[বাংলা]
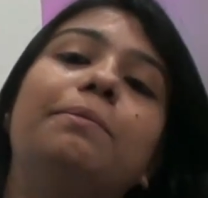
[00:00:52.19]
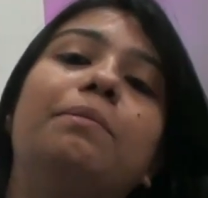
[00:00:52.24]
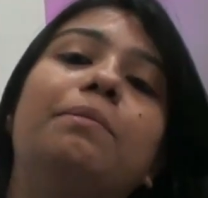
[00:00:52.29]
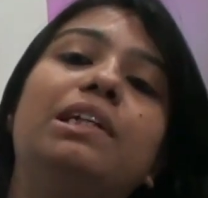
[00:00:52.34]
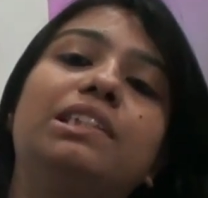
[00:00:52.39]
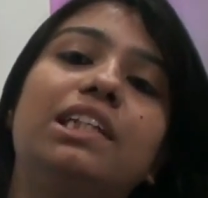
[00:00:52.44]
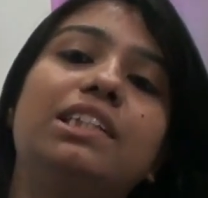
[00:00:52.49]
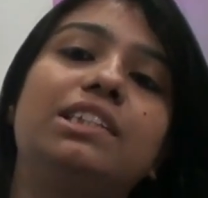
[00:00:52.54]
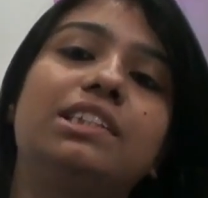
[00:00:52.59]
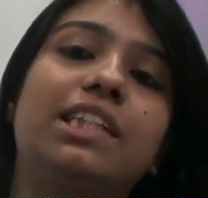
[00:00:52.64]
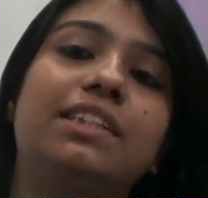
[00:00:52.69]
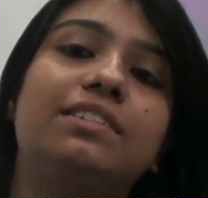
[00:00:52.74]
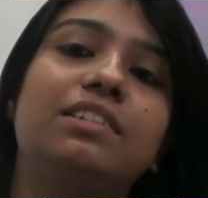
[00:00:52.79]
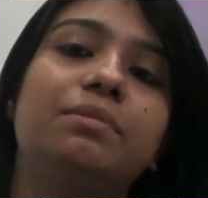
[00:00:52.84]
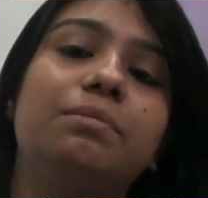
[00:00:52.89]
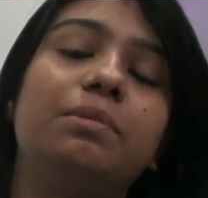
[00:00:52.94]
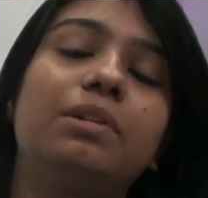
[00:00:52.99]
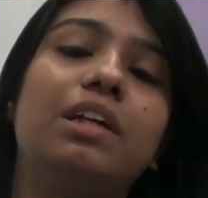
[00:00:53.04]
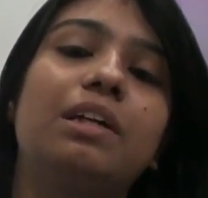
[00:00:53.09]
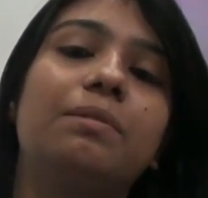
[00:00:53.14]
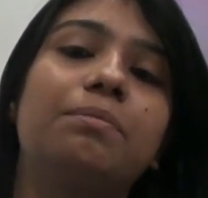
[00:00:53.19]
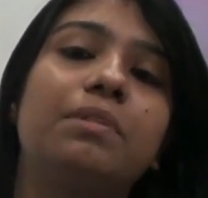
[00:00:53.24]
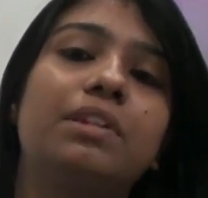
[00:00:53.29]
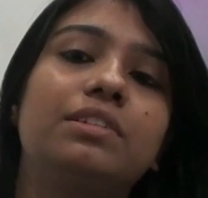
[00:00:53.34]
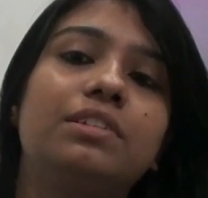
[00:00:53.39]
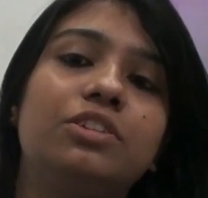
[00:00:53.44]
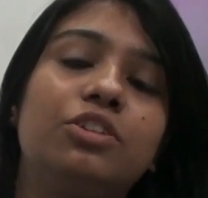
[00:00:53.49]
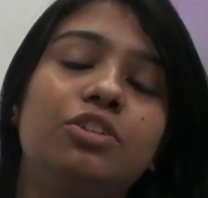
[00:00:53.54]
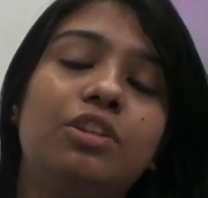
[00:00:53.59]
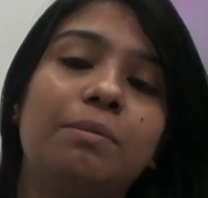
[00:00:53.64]
মাসাজ থেরাপি
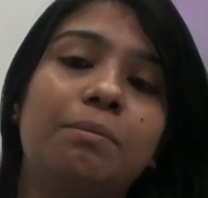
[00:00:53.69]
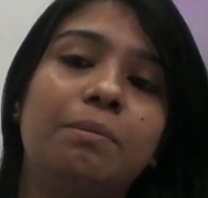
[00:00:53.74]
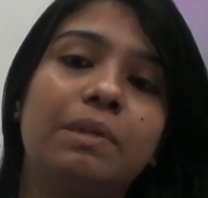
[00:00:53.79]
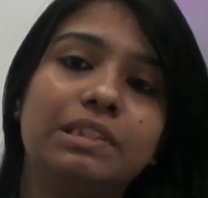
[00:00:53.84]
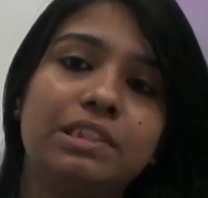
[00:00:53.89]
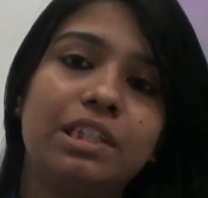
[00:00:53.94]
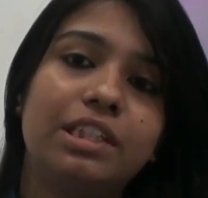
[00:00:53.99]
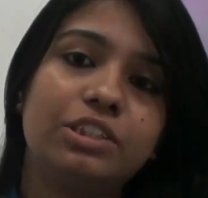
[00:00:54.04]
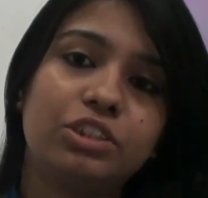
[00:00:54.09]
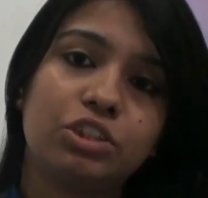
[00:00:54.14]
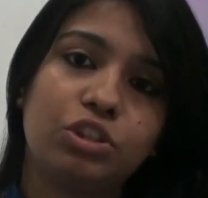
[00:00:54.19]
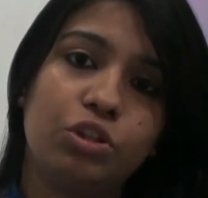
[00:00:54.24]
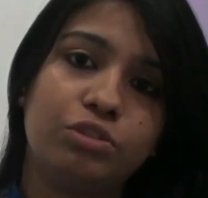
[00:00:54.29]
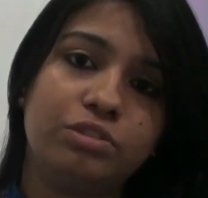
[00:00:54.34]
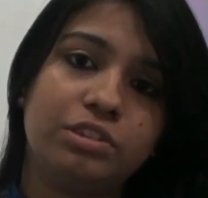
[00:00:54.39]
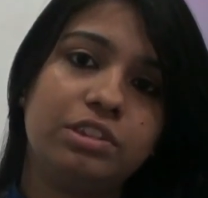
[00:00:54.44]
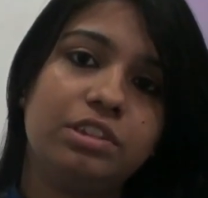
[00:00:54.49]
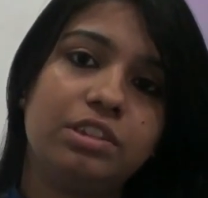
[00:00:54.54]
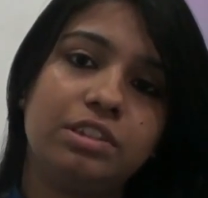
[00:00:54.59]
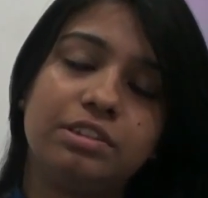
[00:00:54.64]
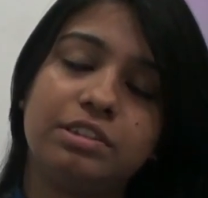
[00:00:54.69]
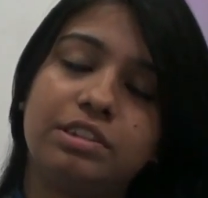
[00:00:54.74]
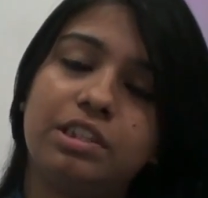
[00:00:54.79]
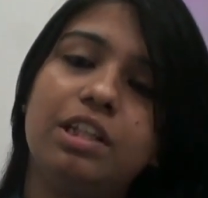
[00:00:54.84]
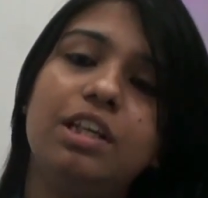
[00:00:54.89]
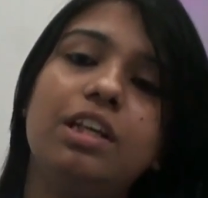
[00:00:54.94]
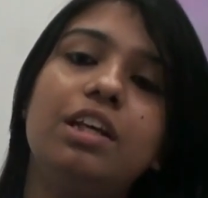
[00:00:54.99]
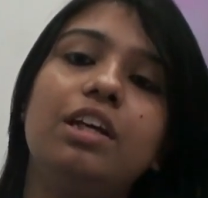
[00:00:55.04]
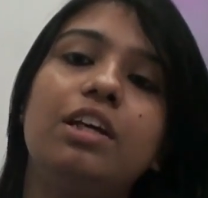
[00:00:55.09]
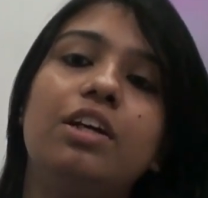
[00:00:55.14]
আপনারা যদি ম্যাসাজ করেন আর
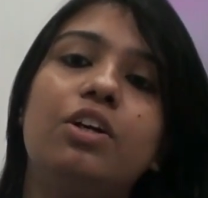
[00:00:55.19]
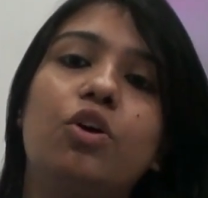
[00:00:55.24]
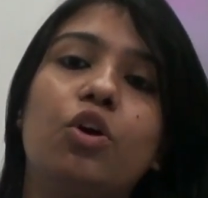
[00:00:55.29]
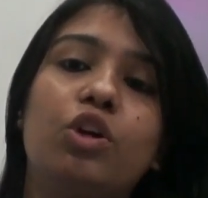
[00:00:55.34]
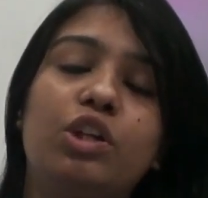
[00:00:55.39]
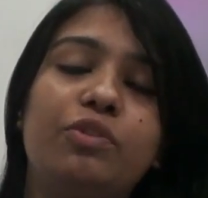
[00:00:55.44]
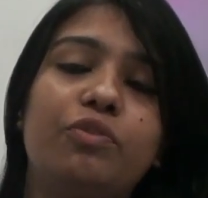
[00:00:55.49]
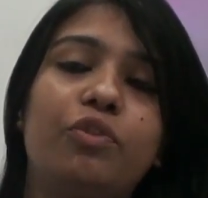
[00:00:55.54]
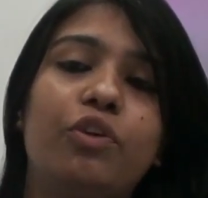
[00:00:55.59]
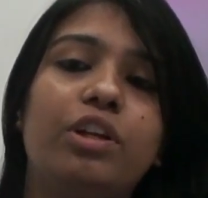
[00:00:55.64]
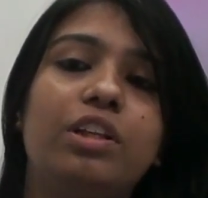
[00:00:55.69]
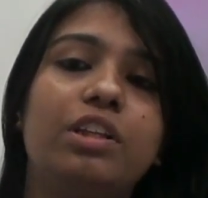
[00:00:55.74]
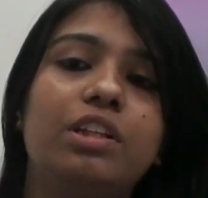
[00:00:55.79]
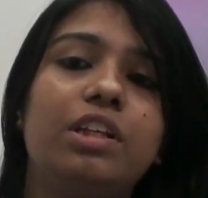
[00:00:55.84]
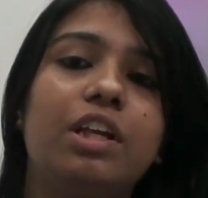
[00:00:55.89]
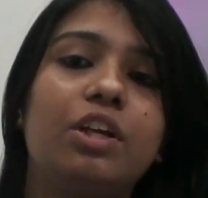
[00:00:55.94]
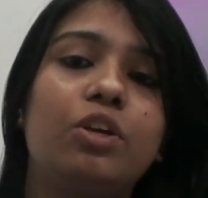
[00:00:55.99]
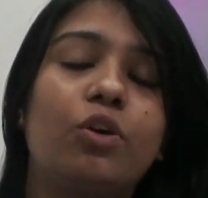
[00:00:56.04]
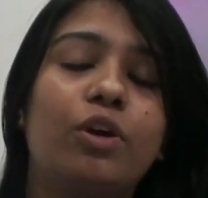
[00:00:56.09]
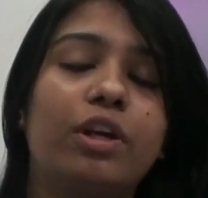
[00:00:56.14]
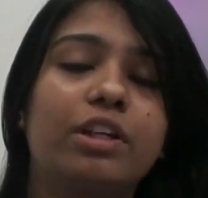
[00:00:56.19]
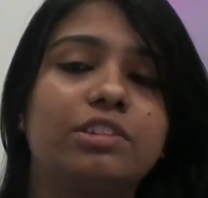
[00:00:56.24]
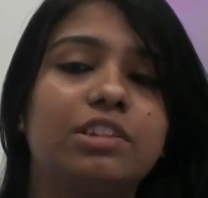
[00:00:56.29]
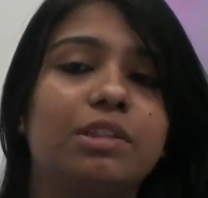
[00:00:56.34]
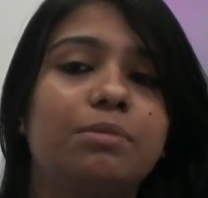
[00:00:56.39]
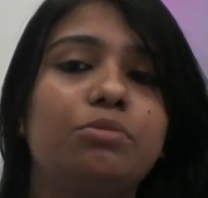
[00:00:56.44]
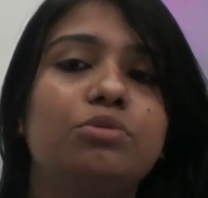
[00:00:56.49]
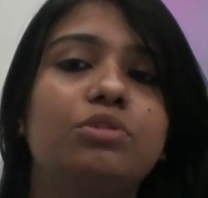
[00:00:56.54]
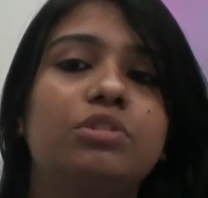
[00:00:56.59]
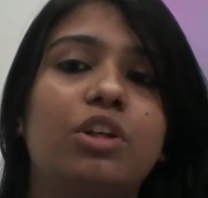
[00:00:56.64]
কি অলিভ অয়েল দিয়ে কয়েক
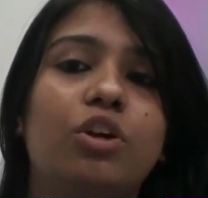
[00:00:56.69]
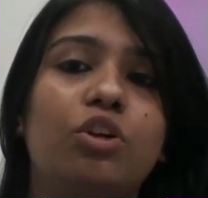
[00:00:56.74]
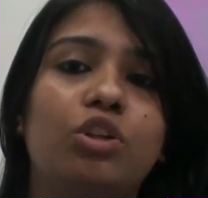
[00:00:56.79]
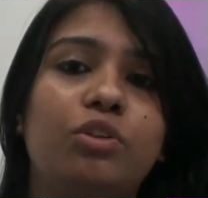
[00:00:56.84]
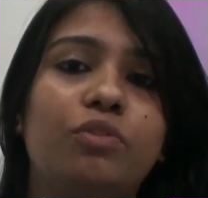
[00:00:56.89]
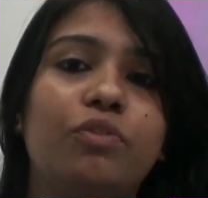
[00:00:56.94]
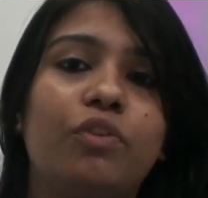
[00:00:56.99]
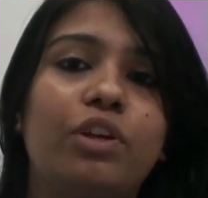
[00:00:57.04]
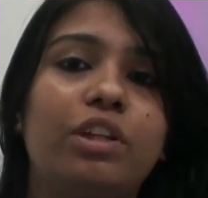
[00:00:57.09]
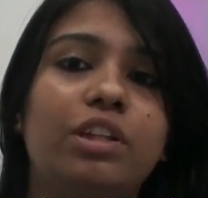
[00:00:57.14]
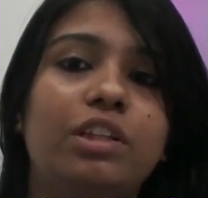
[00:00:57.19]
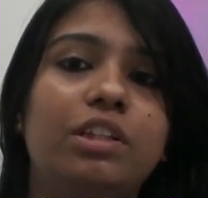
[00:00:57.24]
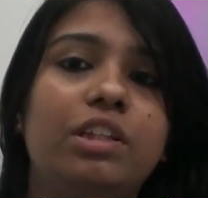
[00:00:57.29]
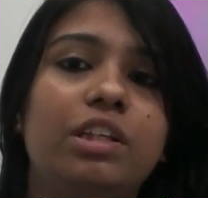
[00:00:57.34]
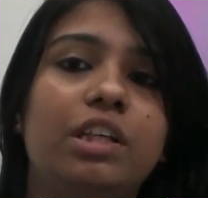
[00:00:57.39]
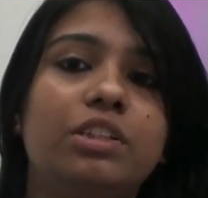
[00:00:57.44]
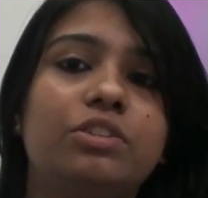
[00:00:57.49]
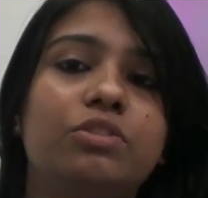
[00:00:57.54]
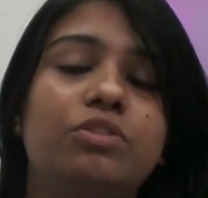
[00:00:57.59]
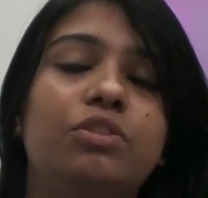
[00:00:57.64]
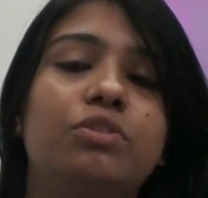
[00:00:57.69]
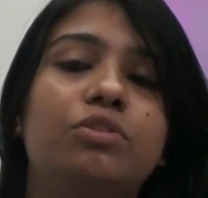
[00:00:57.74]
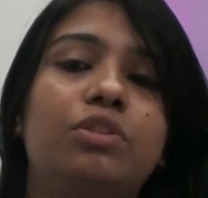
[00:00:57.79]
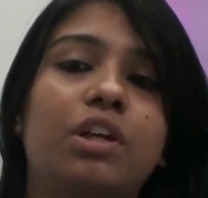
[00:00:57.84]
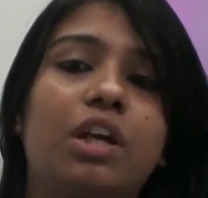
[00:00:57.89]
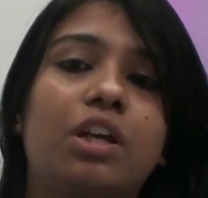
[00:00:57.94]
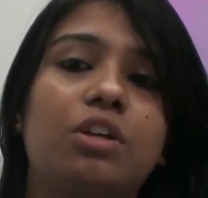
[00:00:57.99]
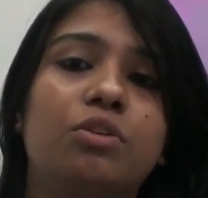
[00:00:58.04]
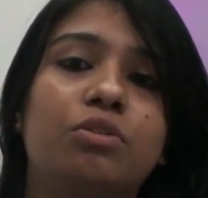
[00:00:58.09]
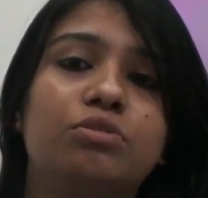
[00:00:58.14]
চামচ অলিভ অয়েল দিয়ে যদি
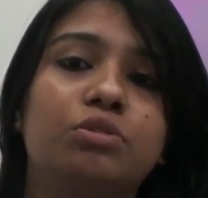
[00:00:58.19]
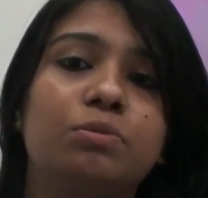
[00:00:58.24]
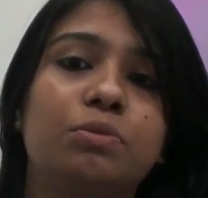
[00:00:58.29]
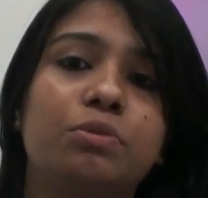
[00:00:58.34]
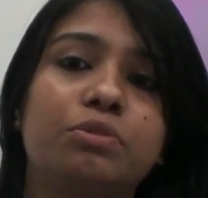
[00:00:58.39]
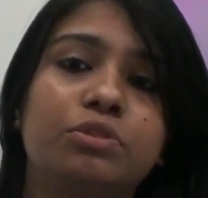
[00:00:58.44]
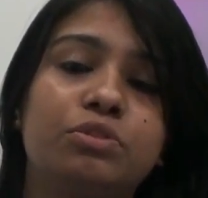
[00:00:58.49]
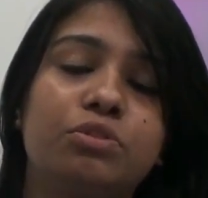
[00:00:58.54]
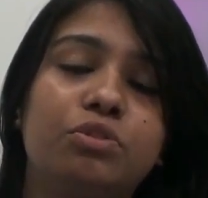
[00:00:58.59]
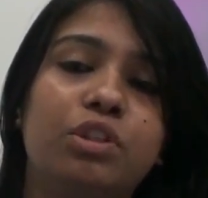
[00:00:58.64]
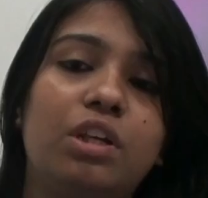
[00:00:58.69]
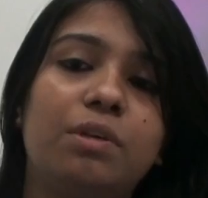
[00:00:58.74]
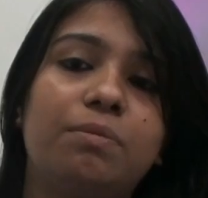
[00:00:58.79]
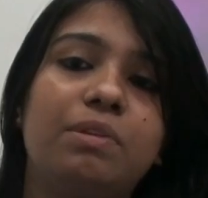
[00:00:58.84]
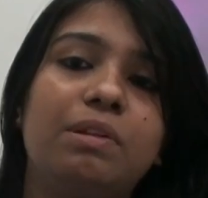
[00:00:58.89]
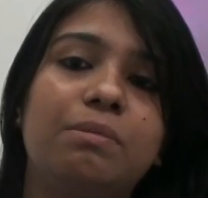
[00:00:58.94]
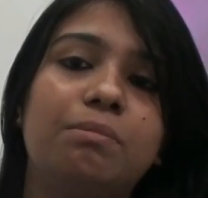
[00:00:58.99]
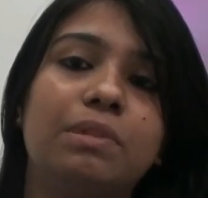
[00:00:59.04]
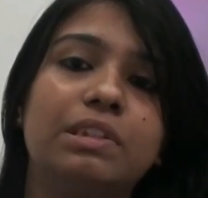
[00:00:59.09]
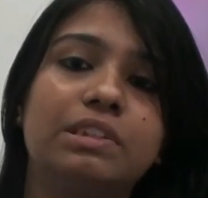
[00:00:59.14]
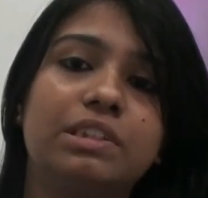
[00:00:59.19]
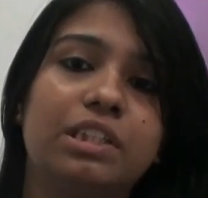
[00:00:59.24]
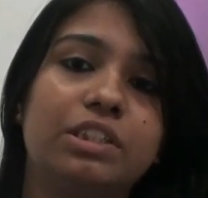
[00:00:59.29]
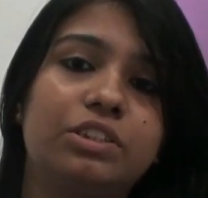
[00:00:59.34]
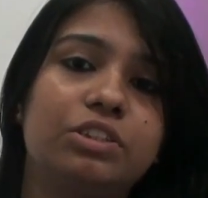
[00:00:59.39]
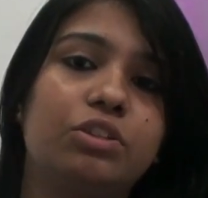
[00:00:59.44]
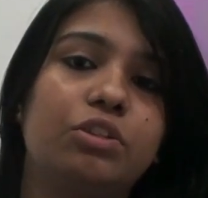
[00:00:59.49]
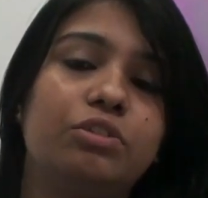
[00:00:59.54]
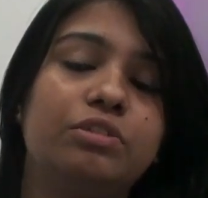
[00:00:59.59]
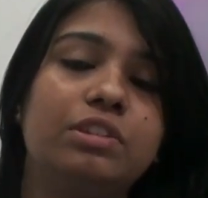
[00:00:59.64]
ওটাকে গরম করে যদি আপনি ম্যাসাজ
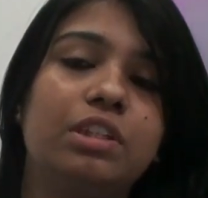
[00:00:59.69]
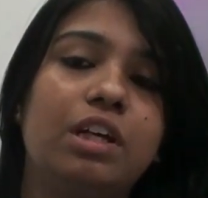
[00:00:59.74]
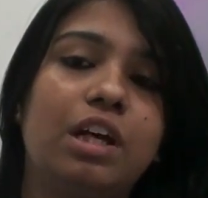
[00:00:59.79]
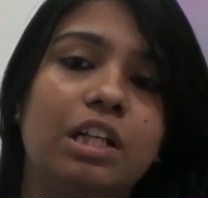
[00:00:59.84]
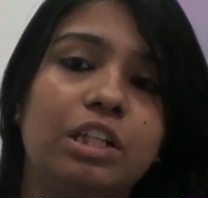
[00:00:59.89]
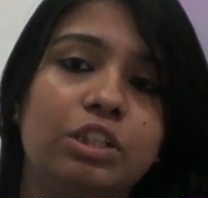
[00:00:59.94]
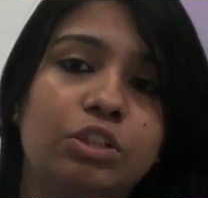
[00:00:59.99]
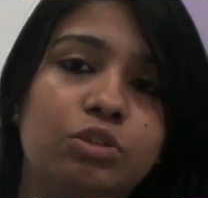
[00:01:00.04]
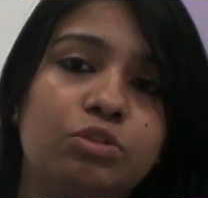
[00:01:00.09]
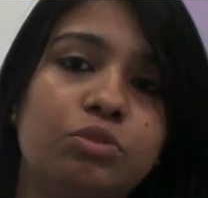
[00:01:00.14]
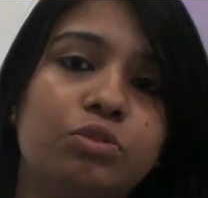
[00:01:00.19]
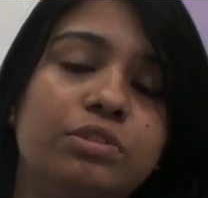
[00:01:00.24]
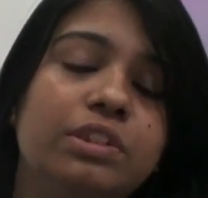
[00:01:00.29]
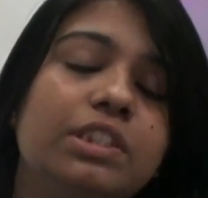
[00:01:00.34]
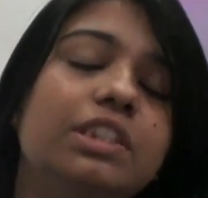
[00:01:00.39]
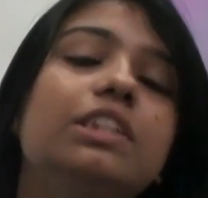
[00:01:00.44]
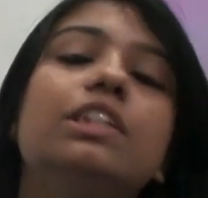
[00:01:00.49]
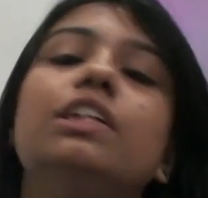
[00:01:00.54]
করেন আলতো করে